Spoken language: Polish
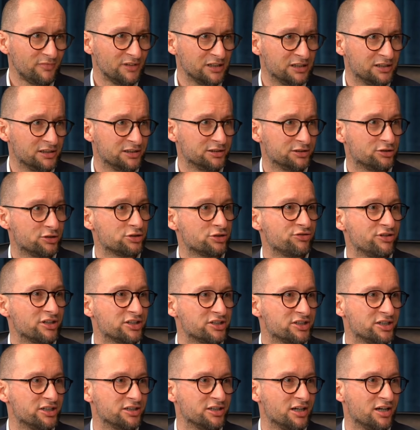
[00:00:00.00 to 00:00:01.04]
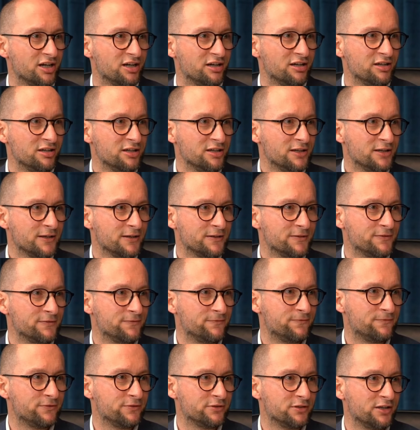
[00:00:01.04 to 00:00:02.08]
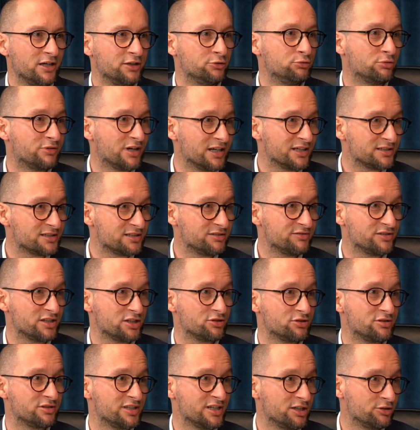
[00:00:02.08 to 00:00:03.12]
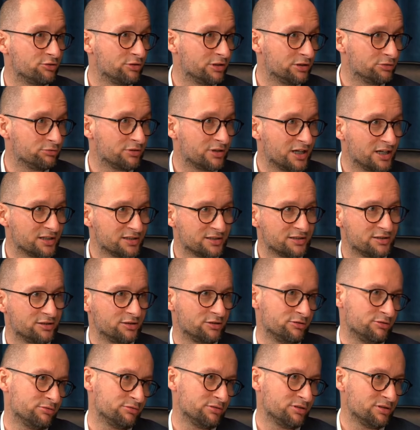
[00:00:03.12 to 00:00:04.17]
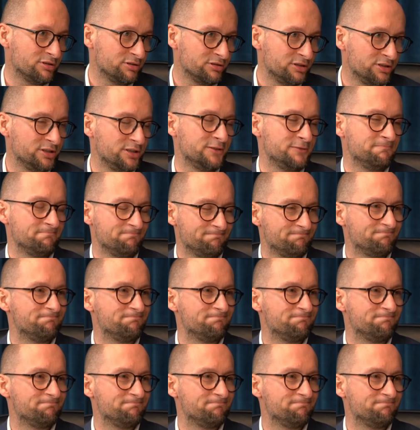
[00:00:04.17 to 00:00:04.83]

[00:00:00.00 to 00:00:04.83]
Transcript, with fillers: e, doświadczenia e, w edukacji, w zarządzaniu edukacją. No i